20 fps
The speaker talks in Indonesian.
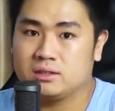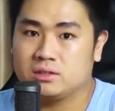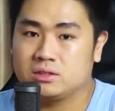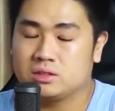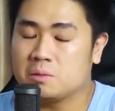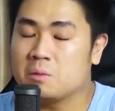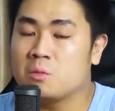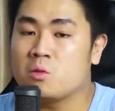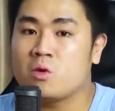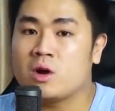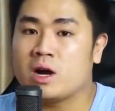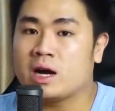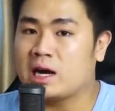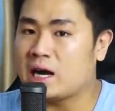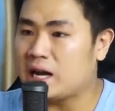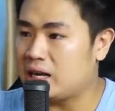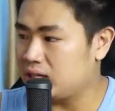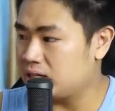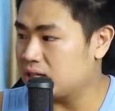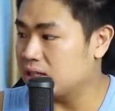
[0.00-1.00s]
semua
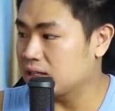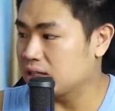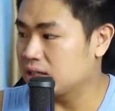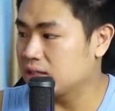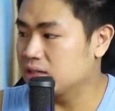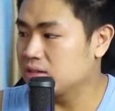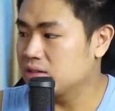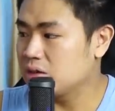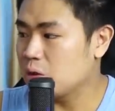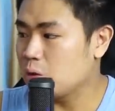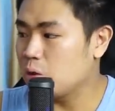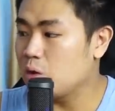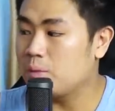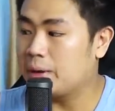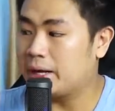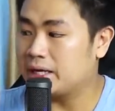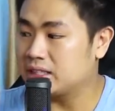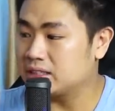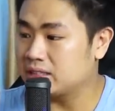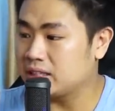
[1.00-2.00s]
colornya gue
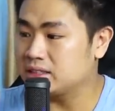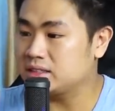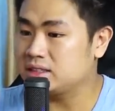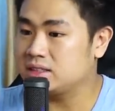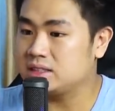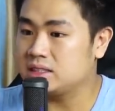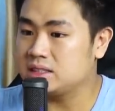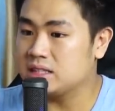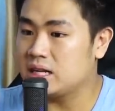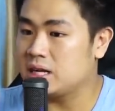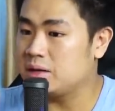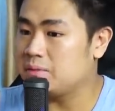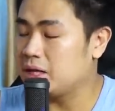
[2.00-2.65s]
pengen ngetes